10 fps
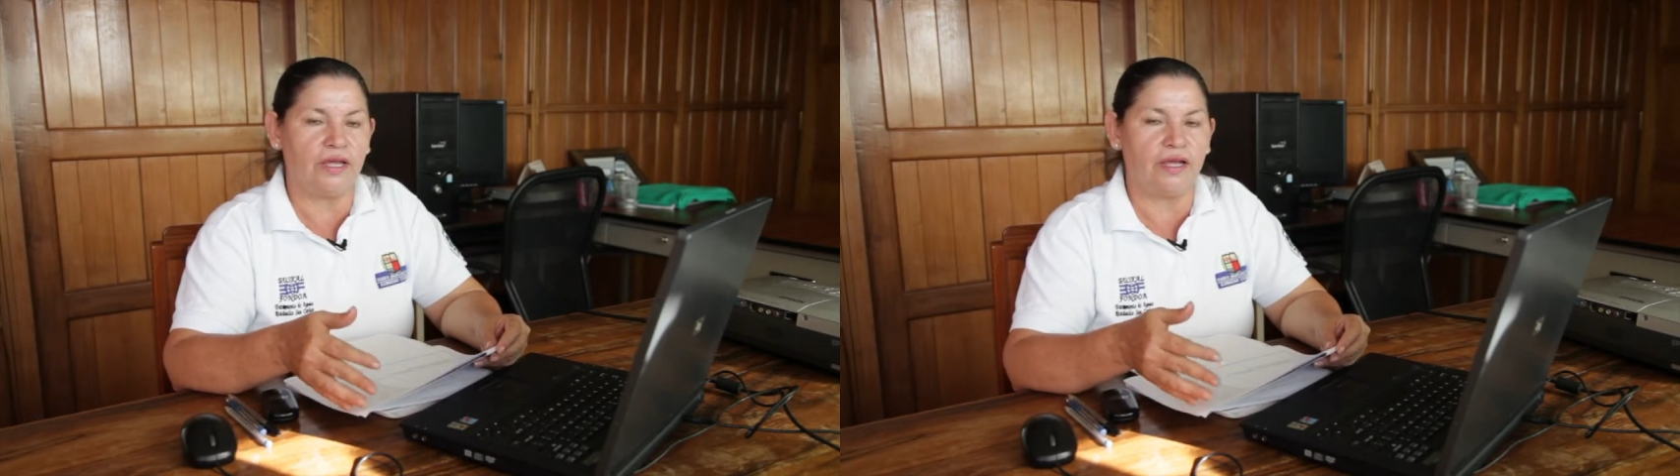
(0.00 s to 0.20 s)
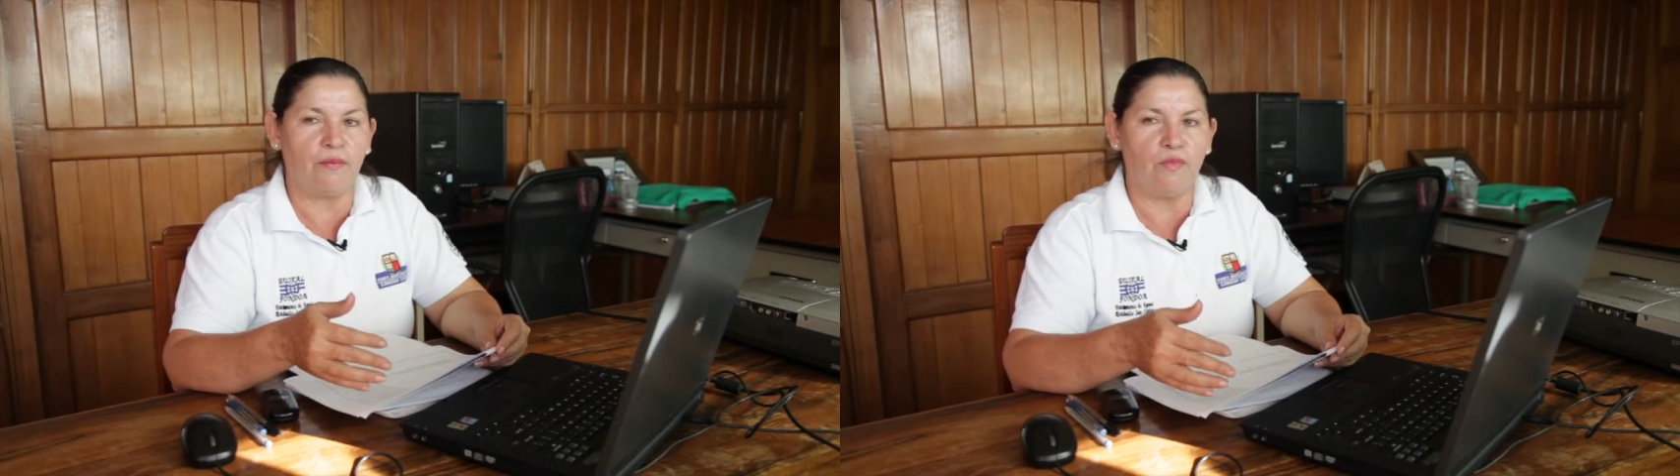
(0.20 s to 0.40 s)

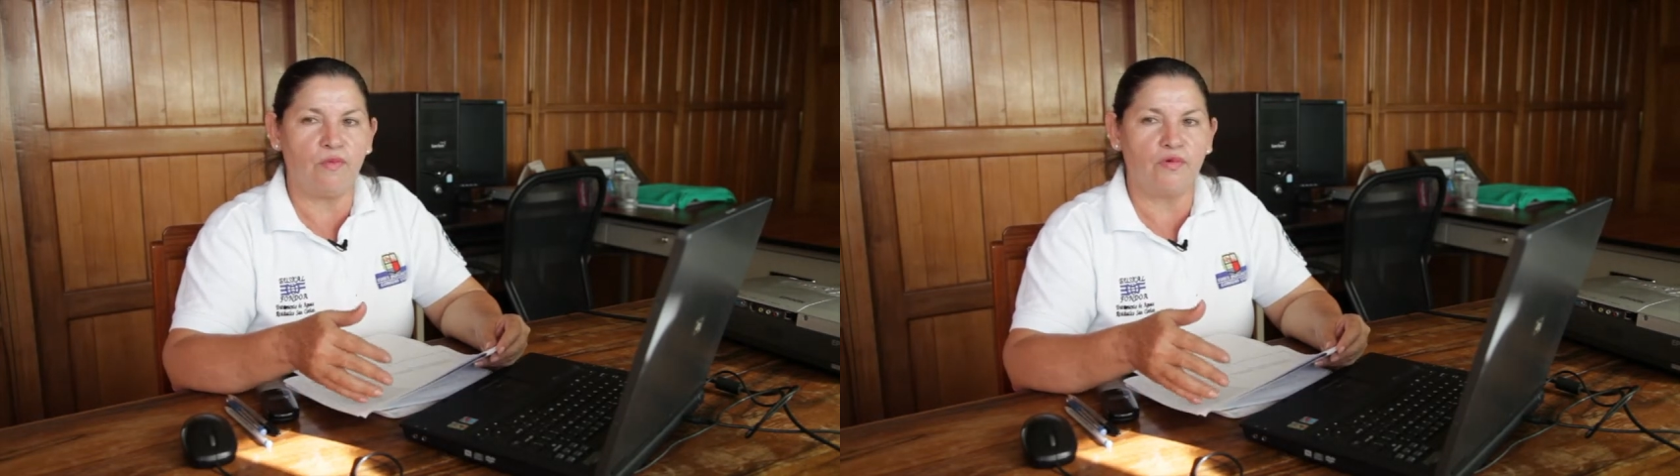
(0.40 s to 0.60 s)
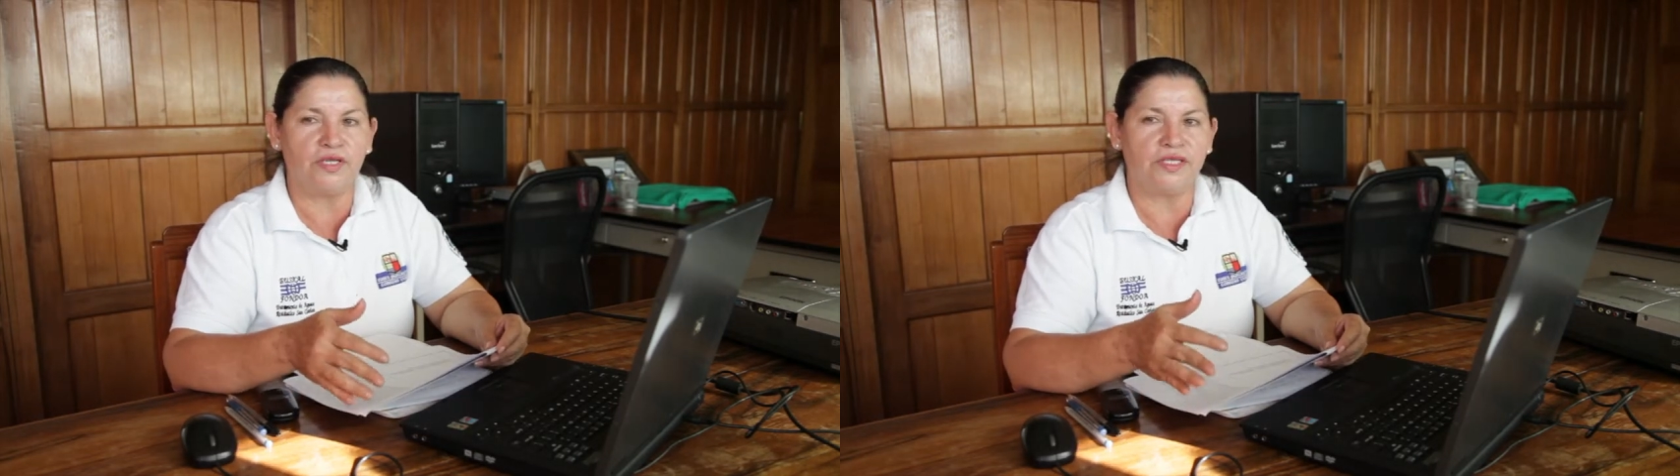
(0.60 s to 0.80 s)
en ambos
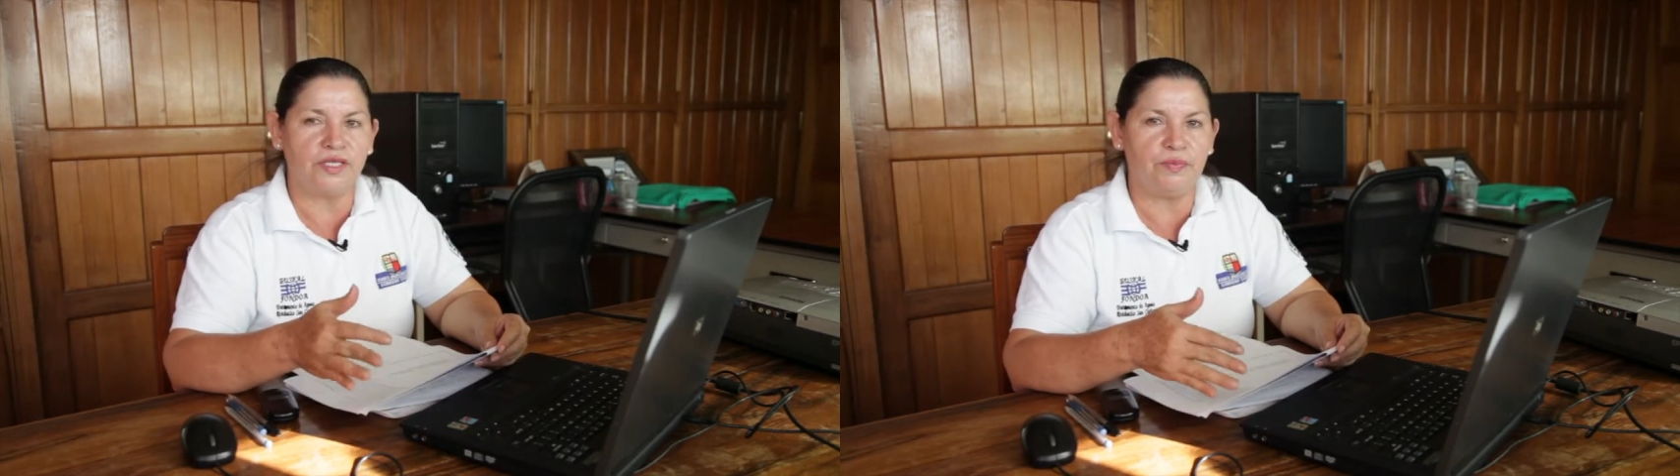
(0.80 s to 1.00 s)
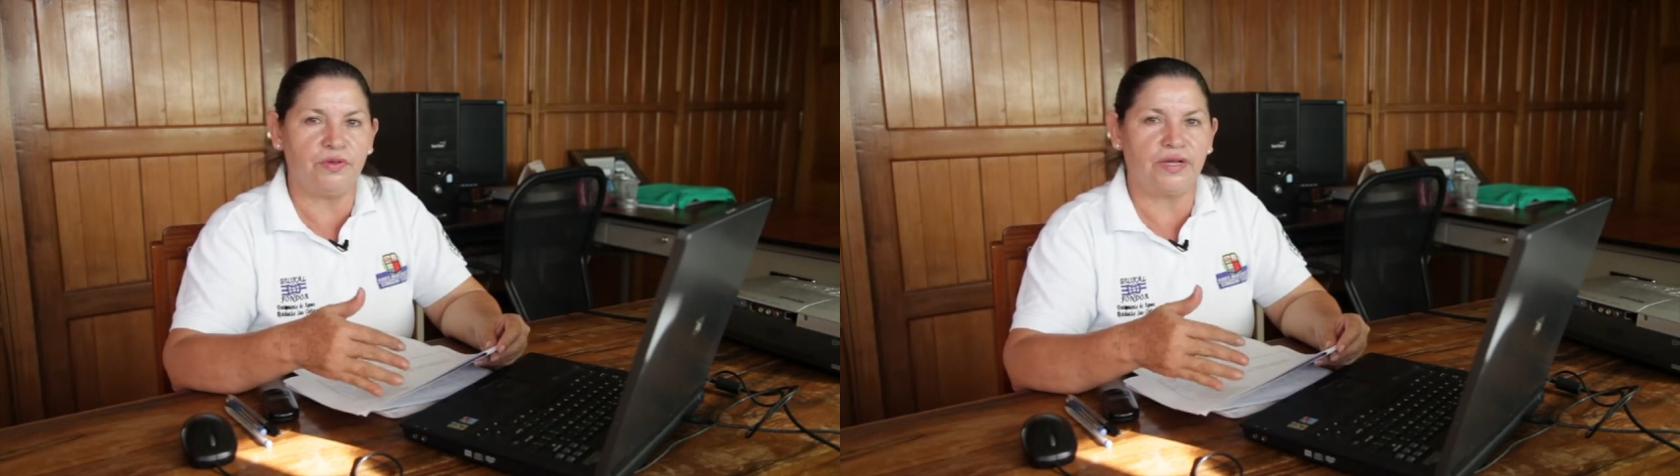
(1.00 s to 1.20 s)

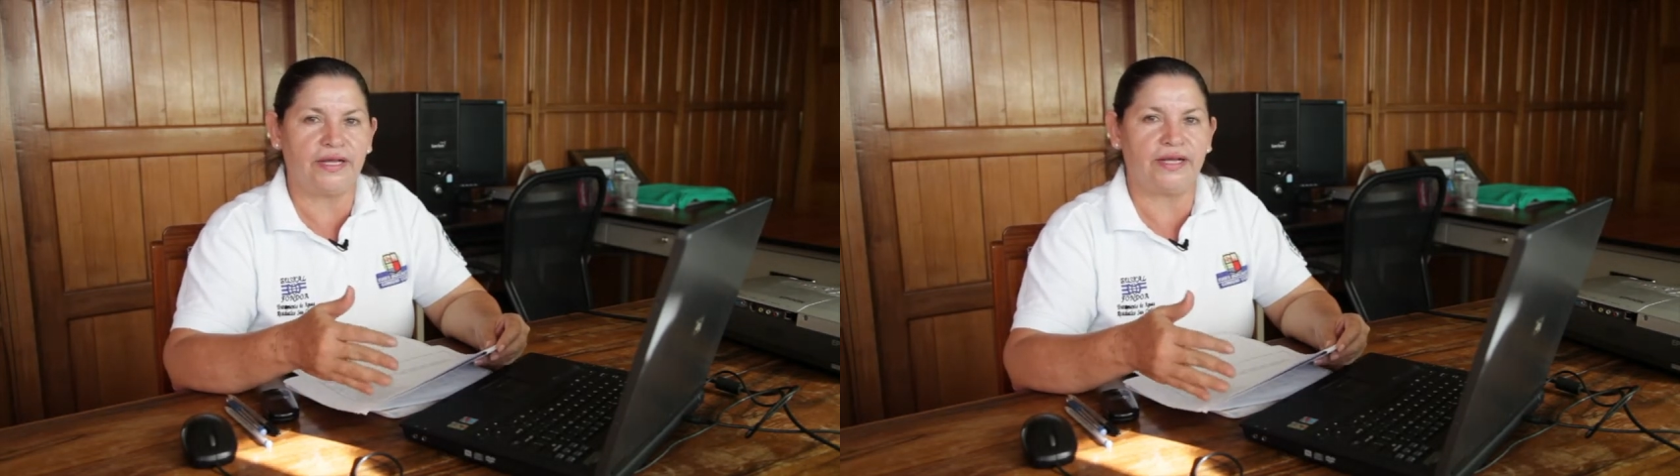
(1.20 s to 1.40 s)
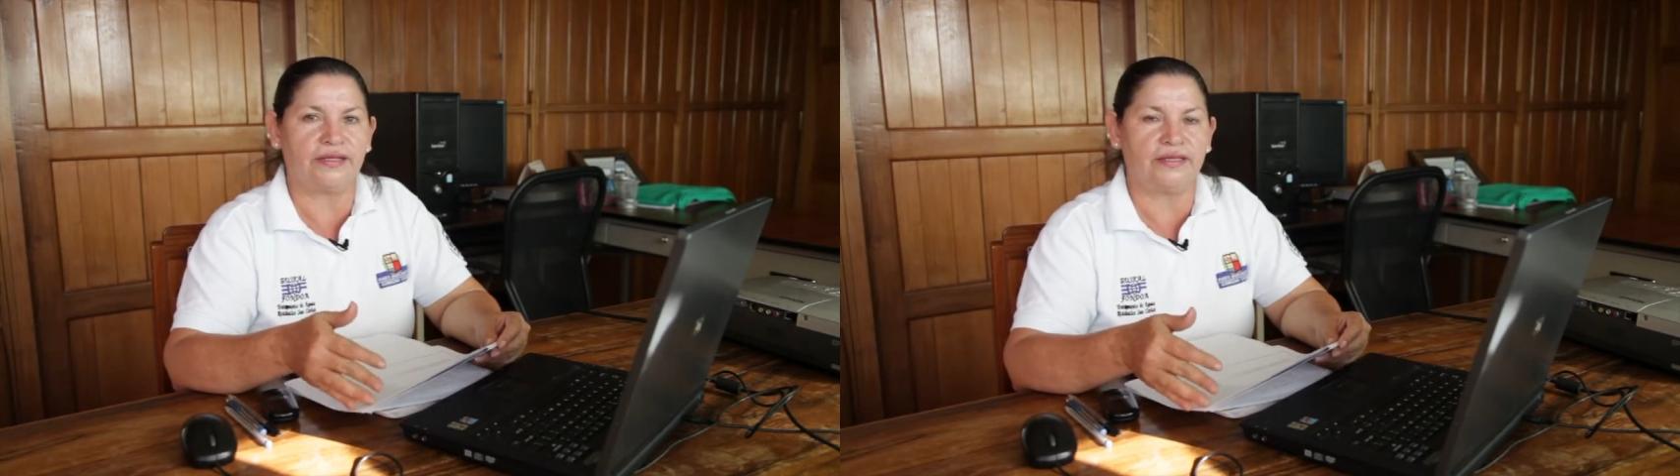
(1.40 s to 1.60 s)
municipios, en
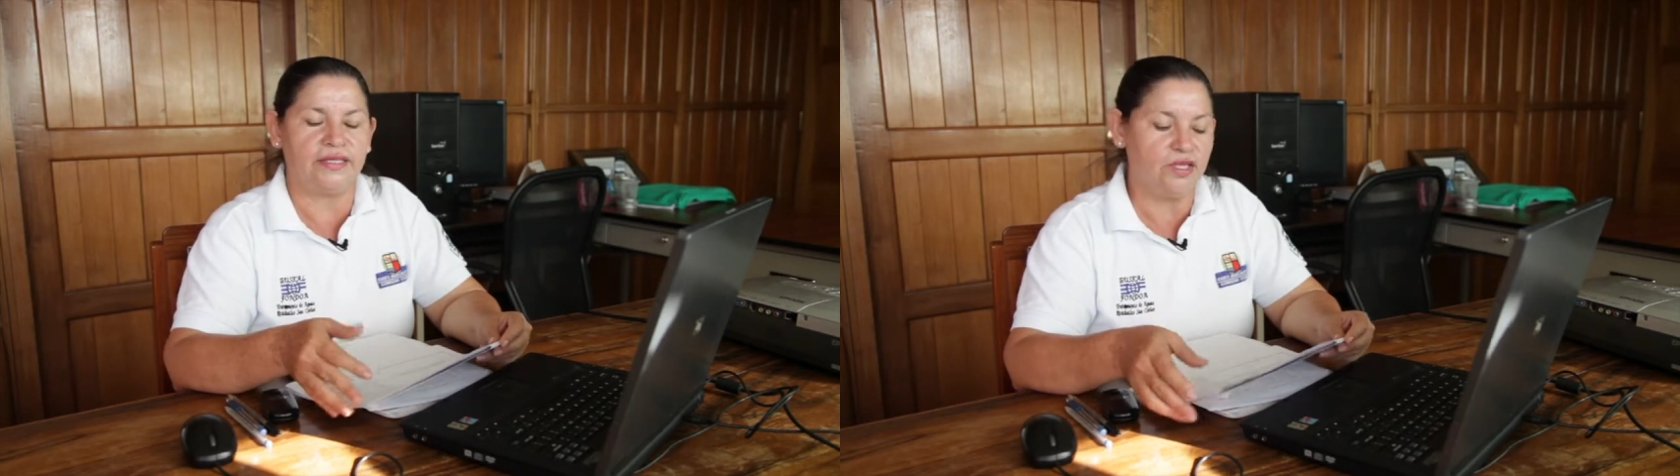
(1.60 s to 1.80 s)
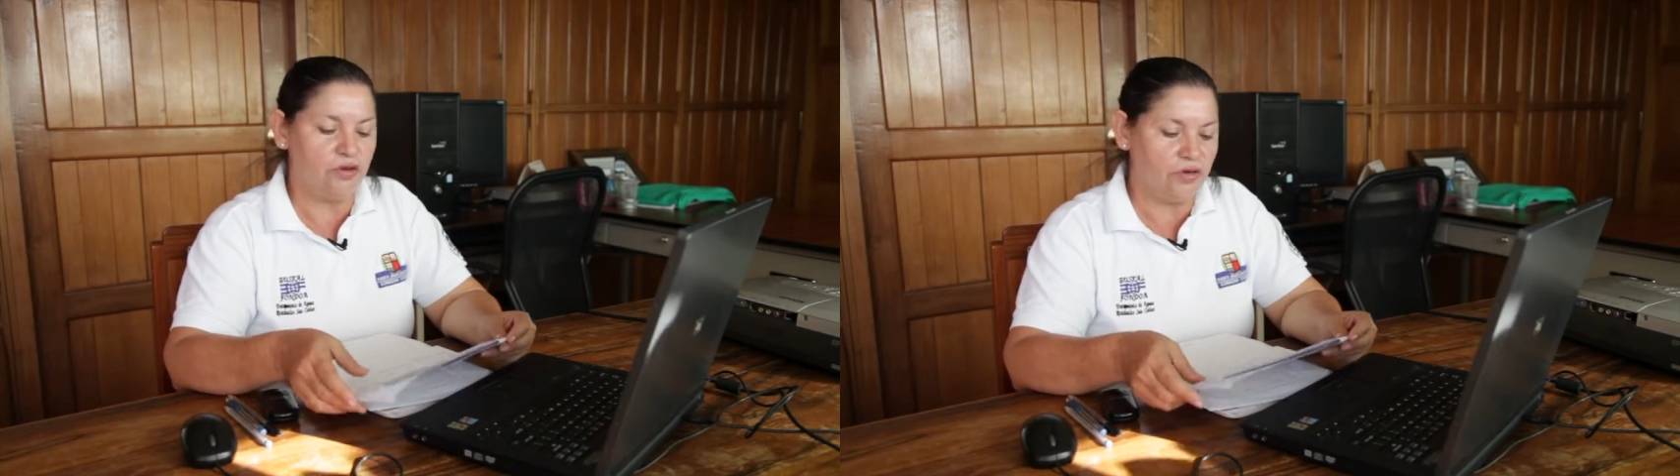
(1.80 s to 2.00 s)
El
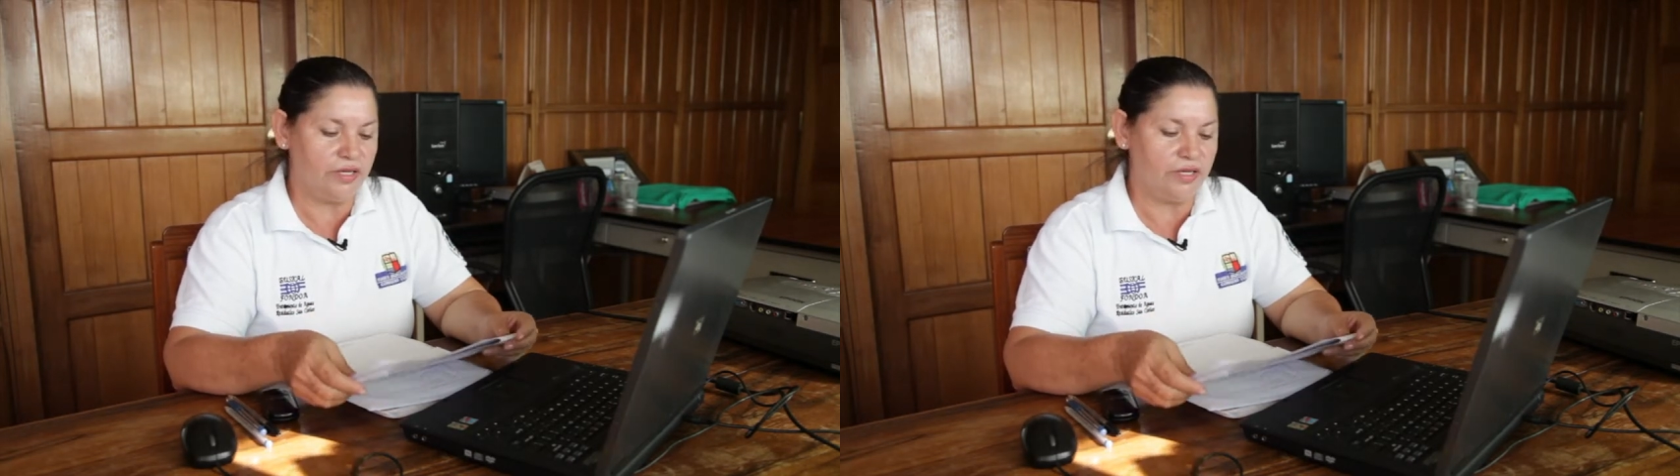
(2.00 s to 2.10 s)
Castillo